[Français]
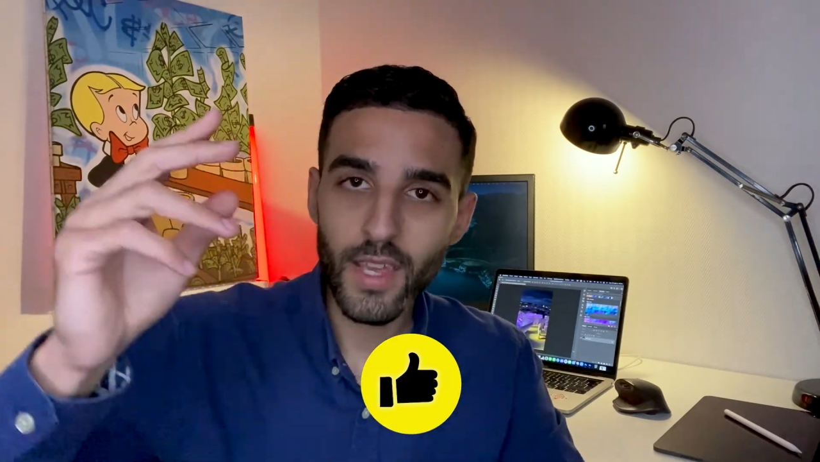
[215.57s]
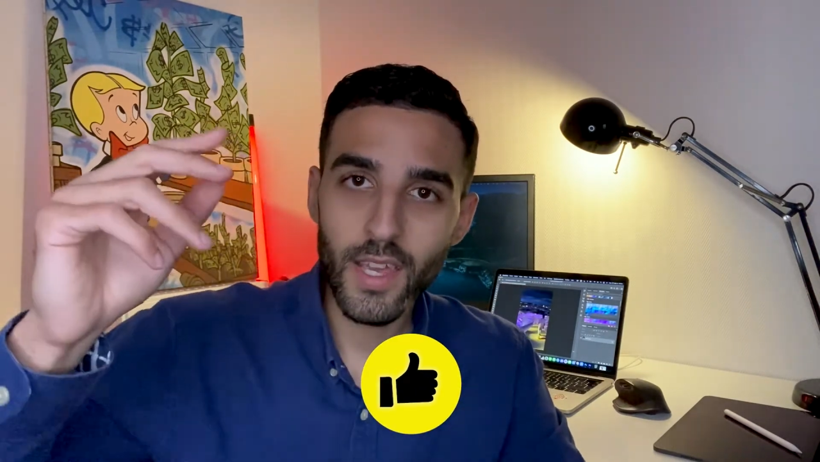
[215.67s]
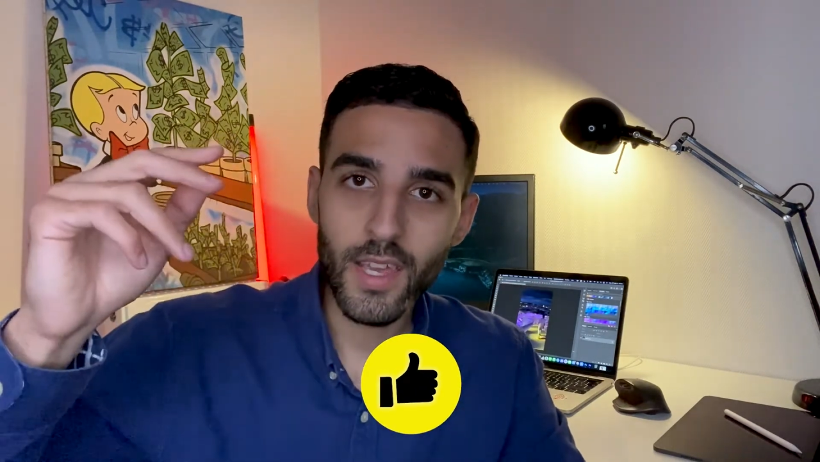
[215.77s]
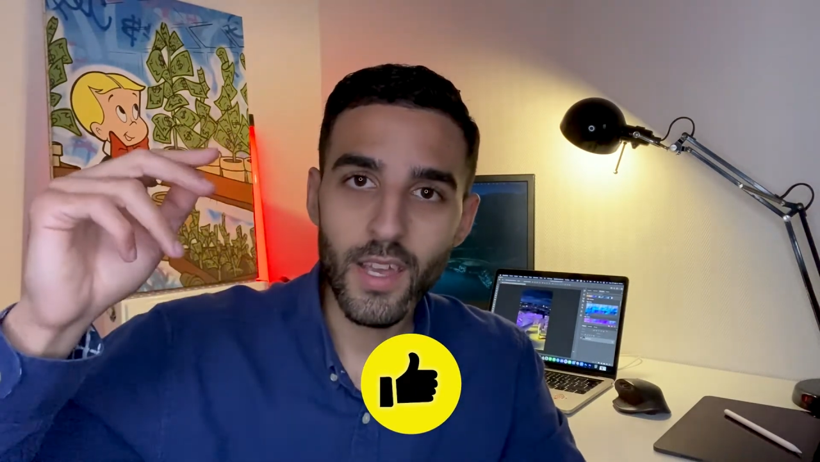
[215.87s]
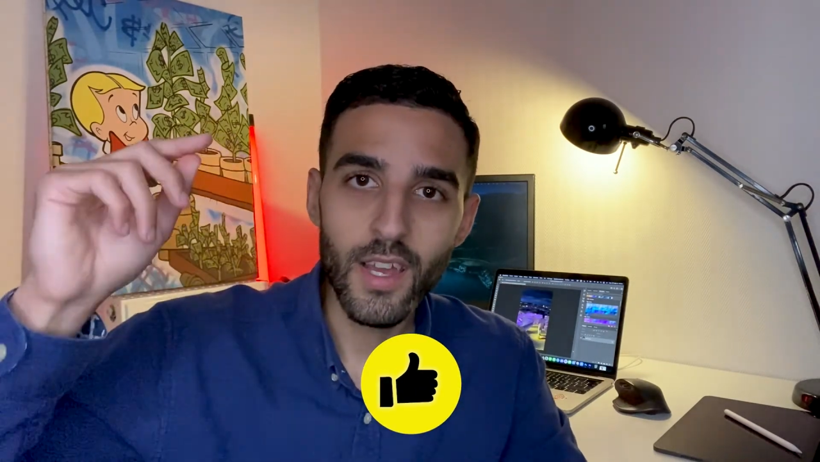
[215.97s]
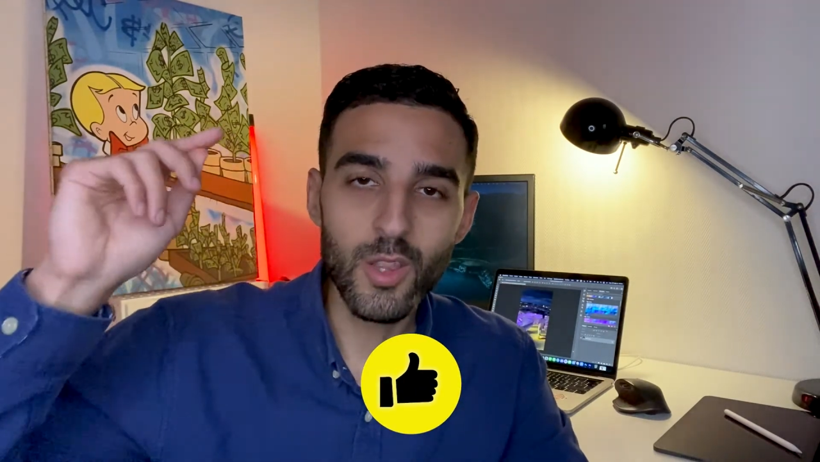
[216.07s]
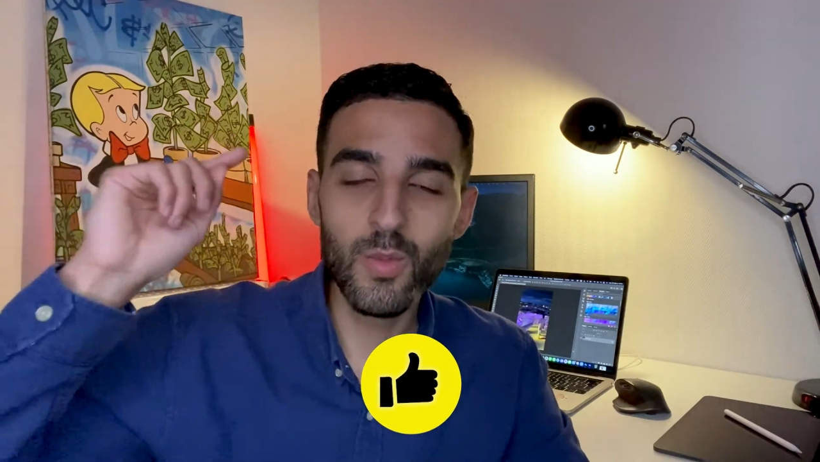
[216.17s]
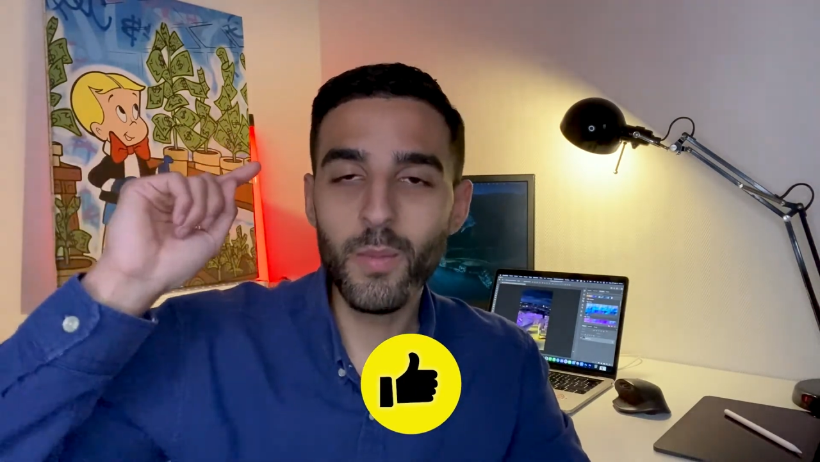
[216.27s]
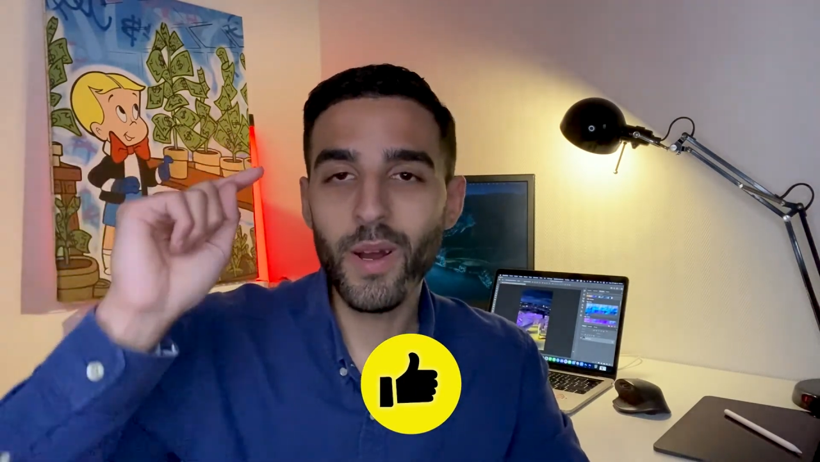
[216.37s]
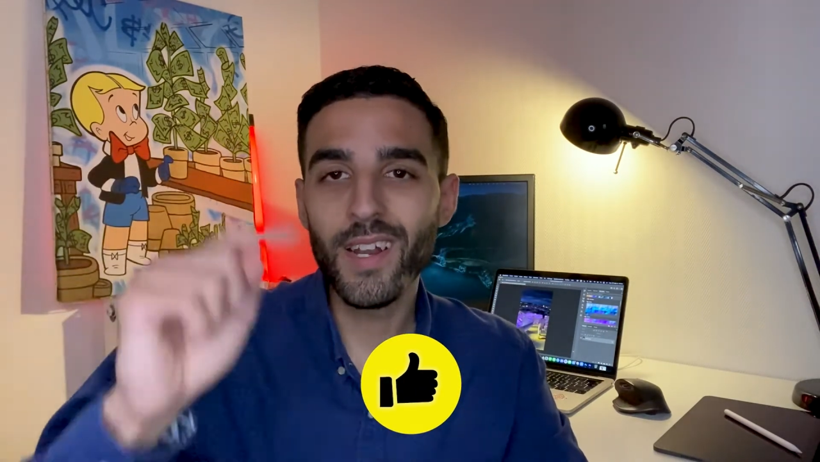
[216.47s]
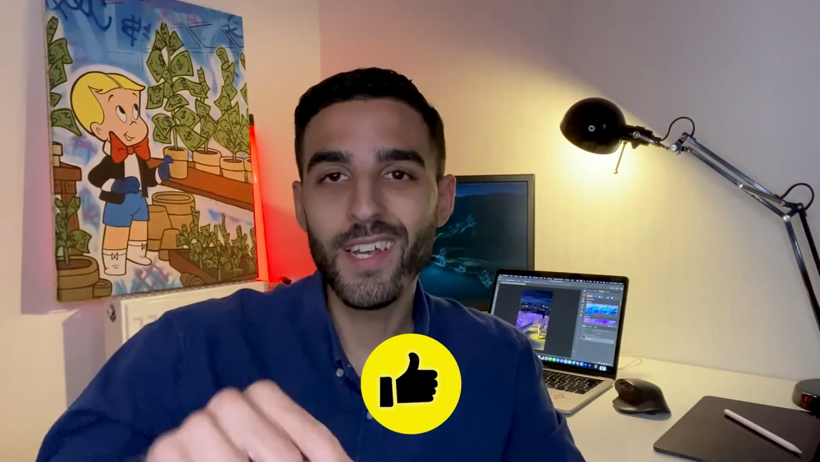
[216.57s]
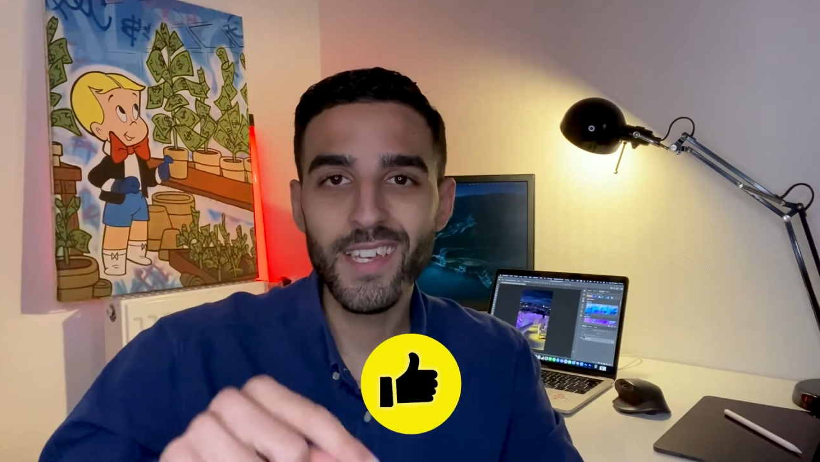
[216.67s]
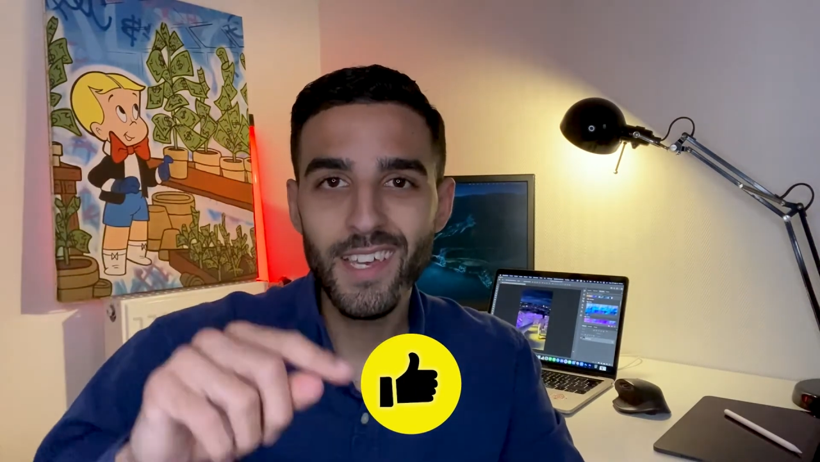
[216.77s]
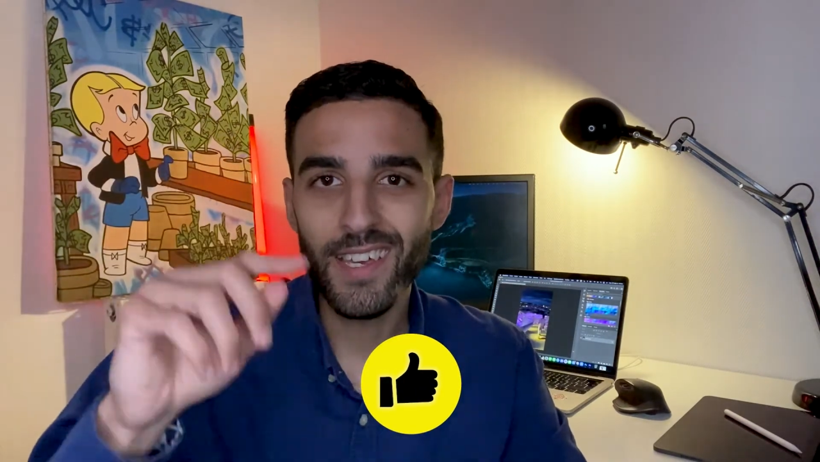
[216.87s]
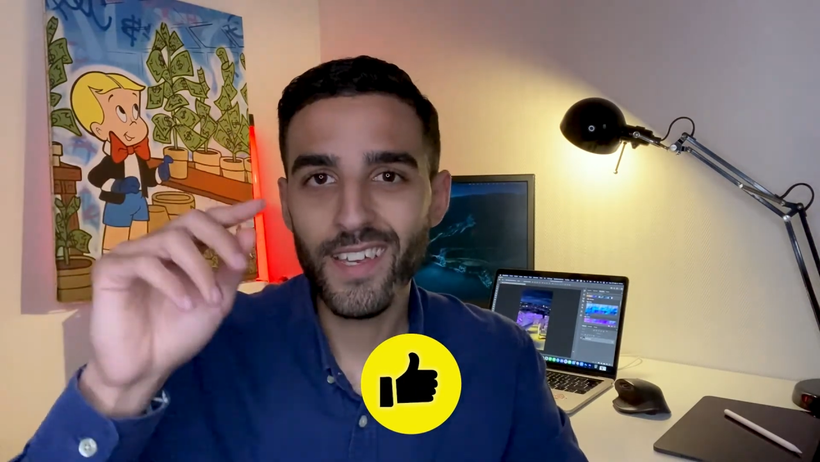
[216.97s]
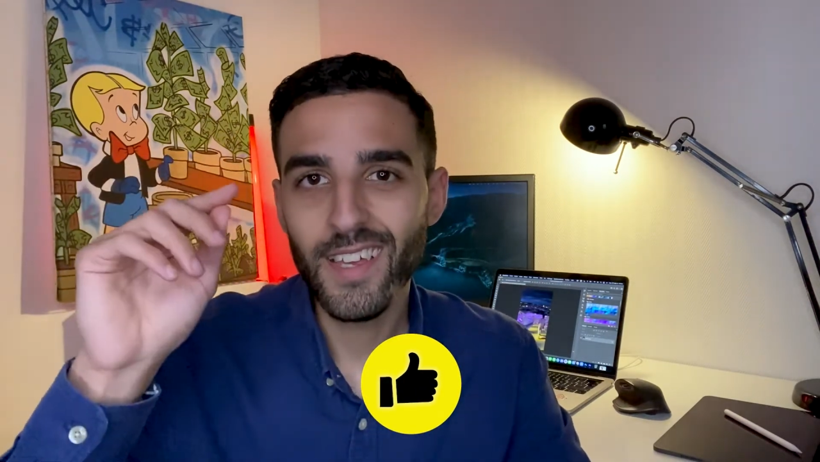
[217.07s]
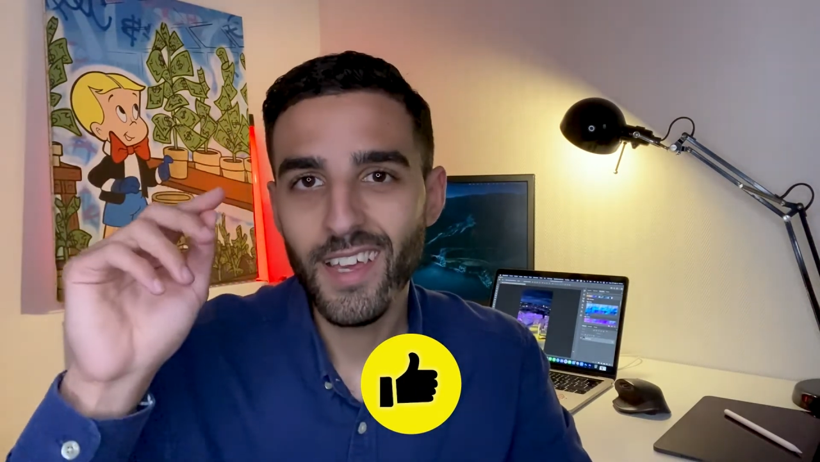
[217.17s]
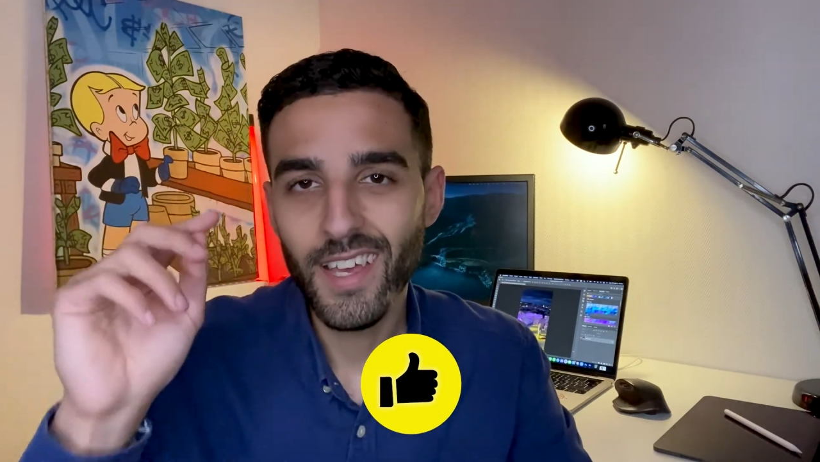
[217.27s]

Et n'oublie pas à liker